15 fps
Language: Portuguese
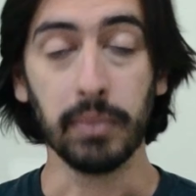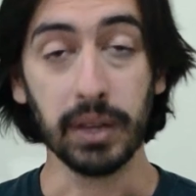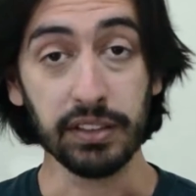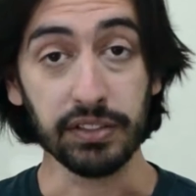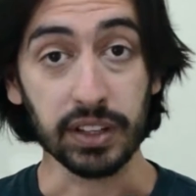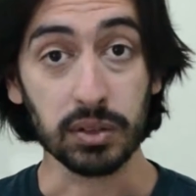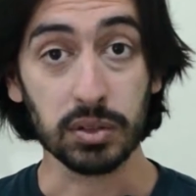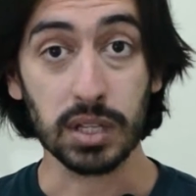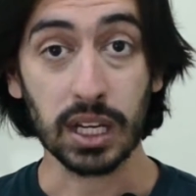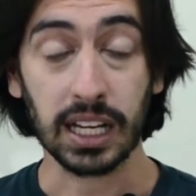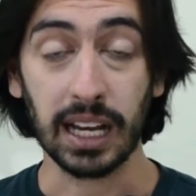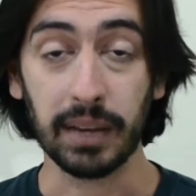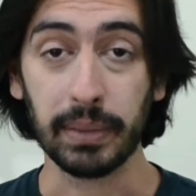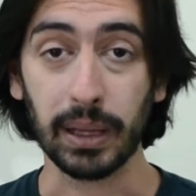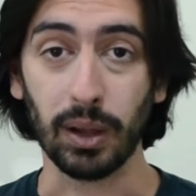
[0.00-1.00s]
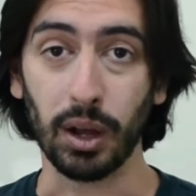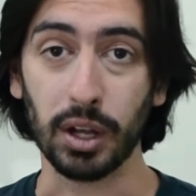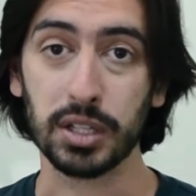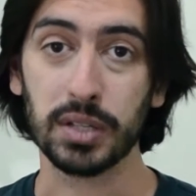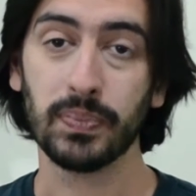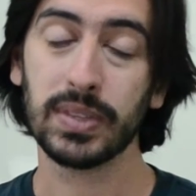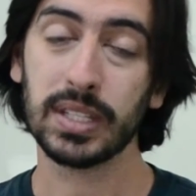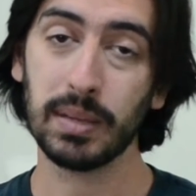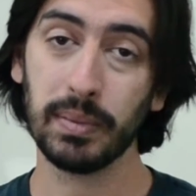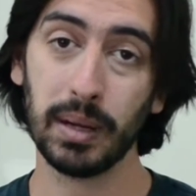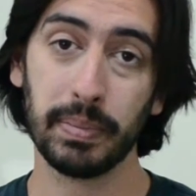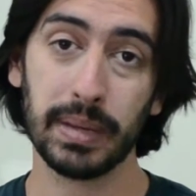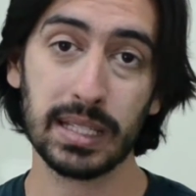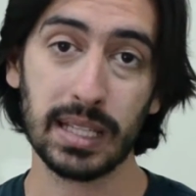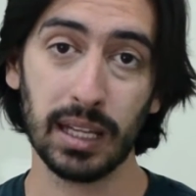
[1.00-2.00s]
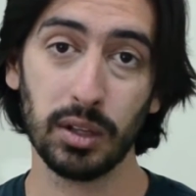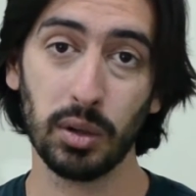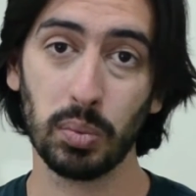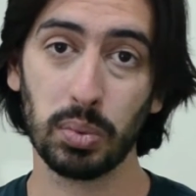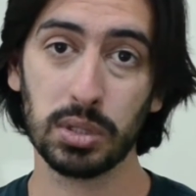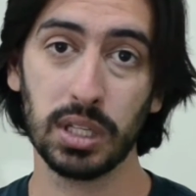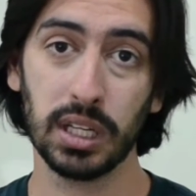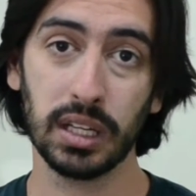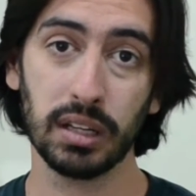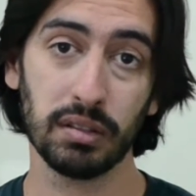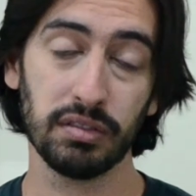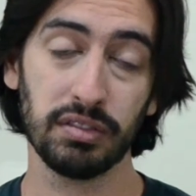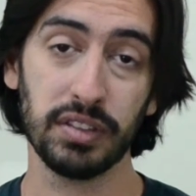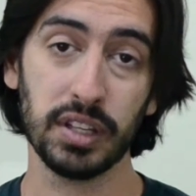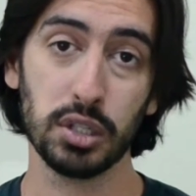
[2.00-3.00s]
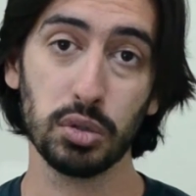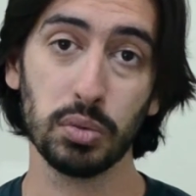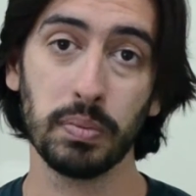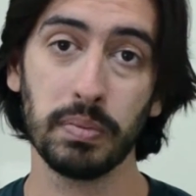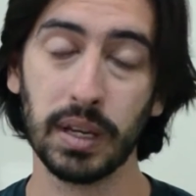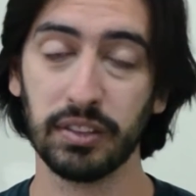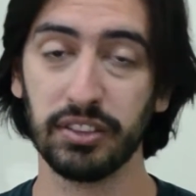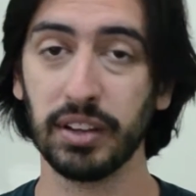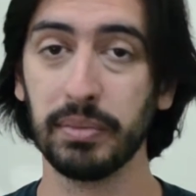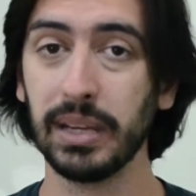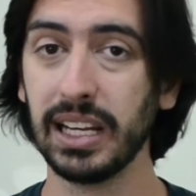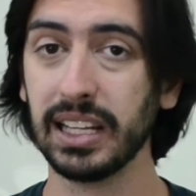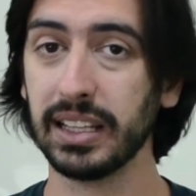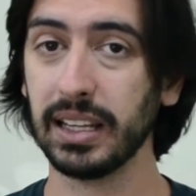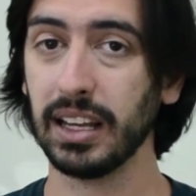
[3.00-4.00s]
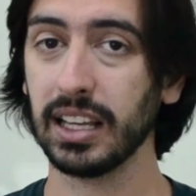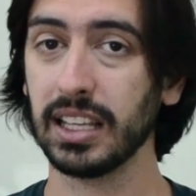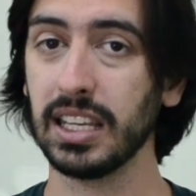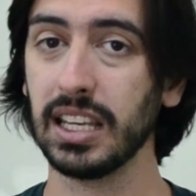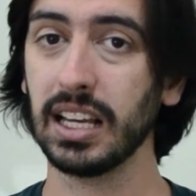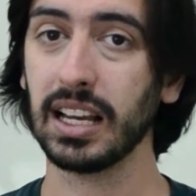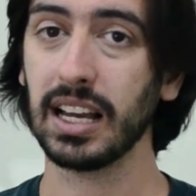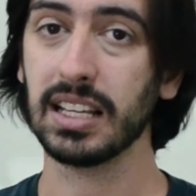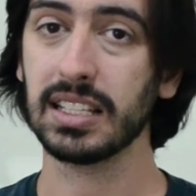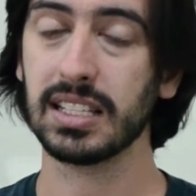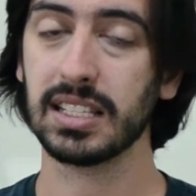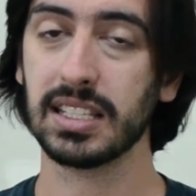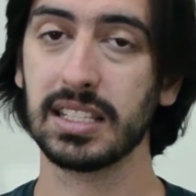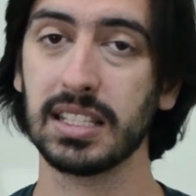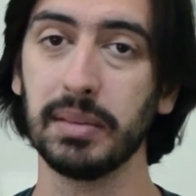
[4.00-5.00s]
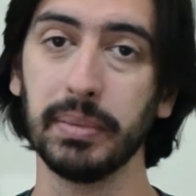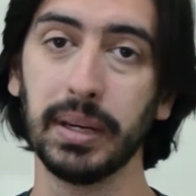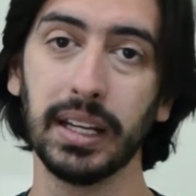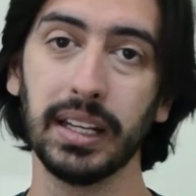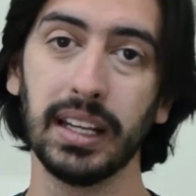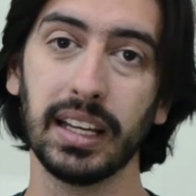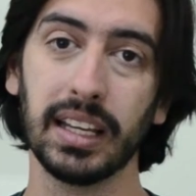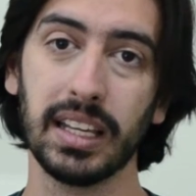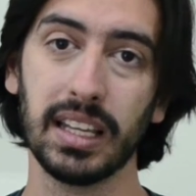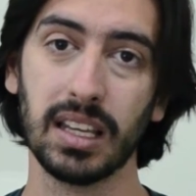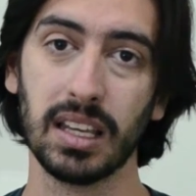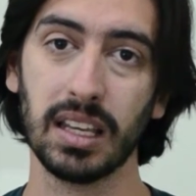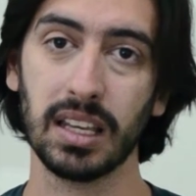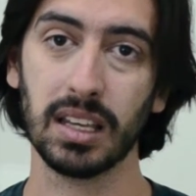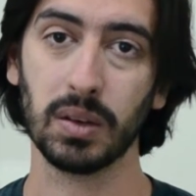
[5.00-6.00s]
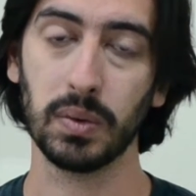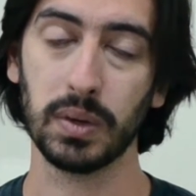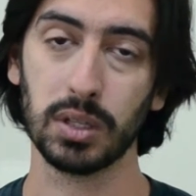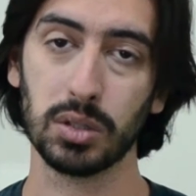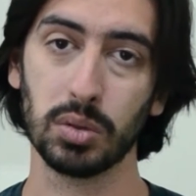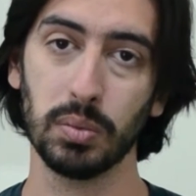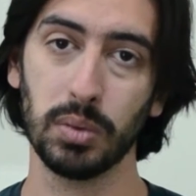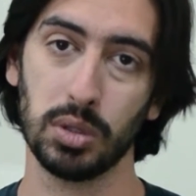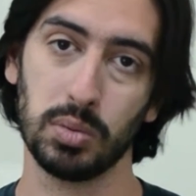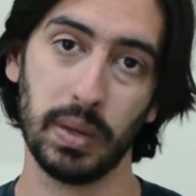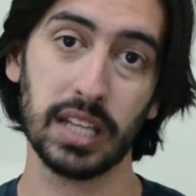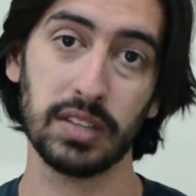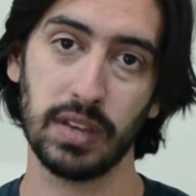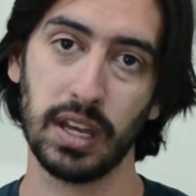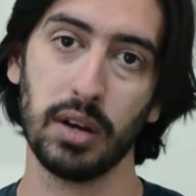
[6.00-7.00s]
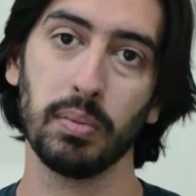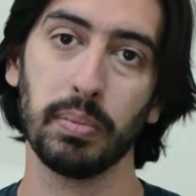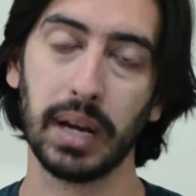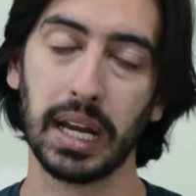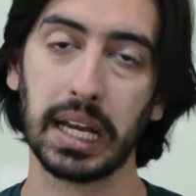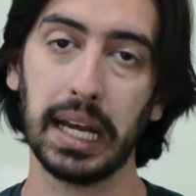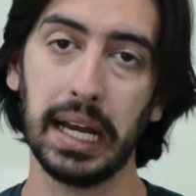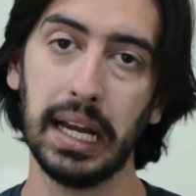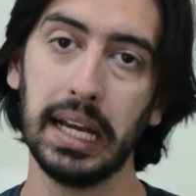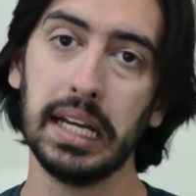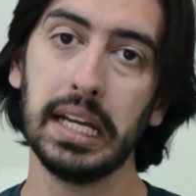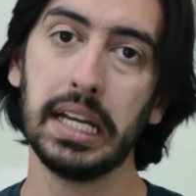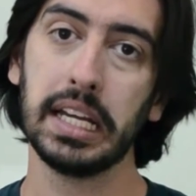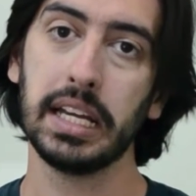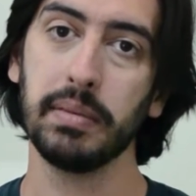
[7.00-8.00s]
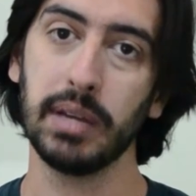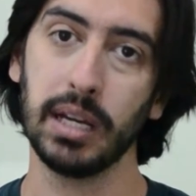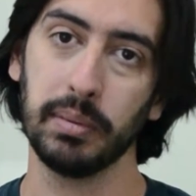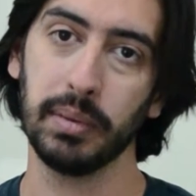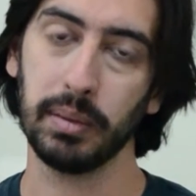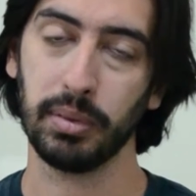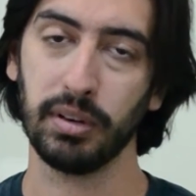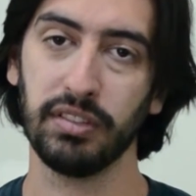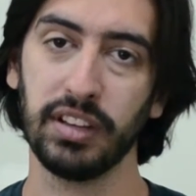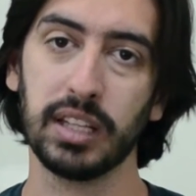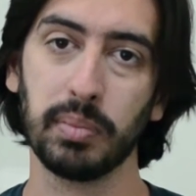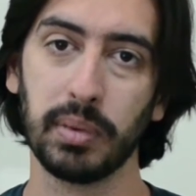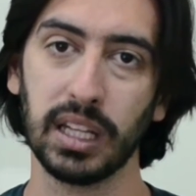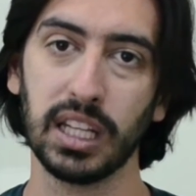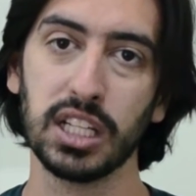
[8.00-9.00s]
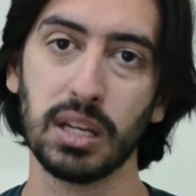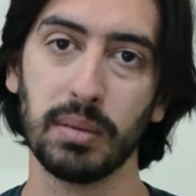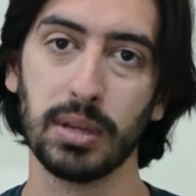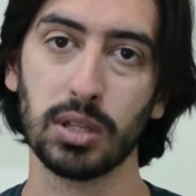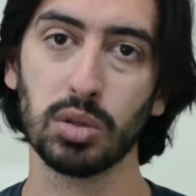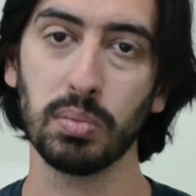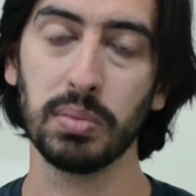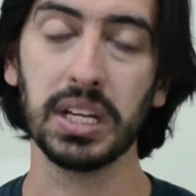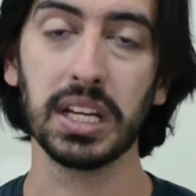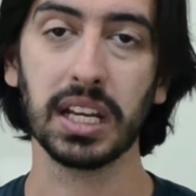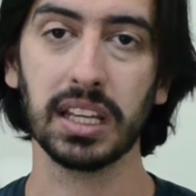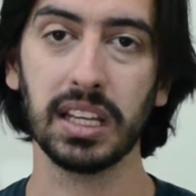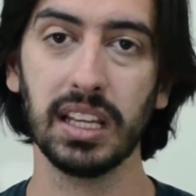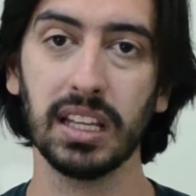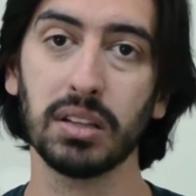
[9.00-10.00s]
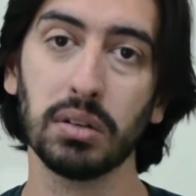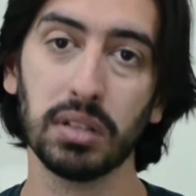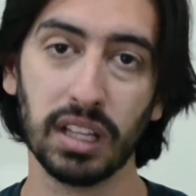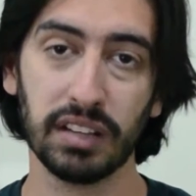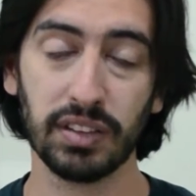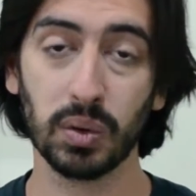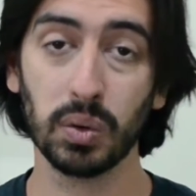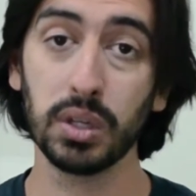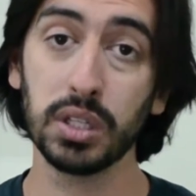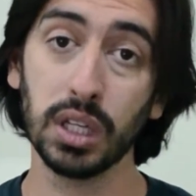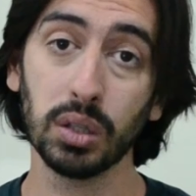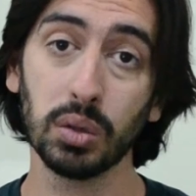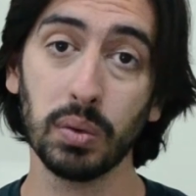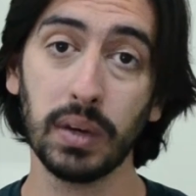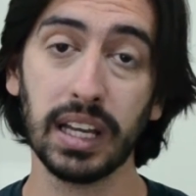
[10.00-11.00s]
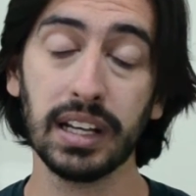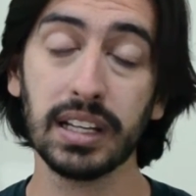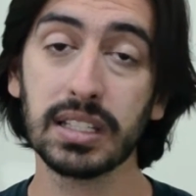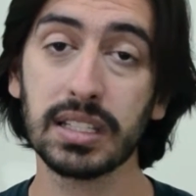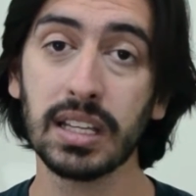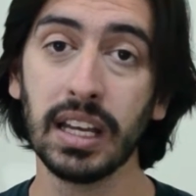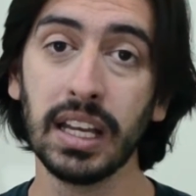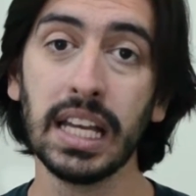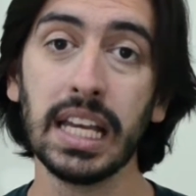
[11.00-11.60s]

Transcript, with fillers: Bem-vindos a Camelot. Semana passada eu não postei nenhum vídeo. Minha família está aqui em casa essa semana e com isso meus pais vieram para cá e minha irmã aproveita para deixar minha sobrinha aqui, então eu estava curtindo eles.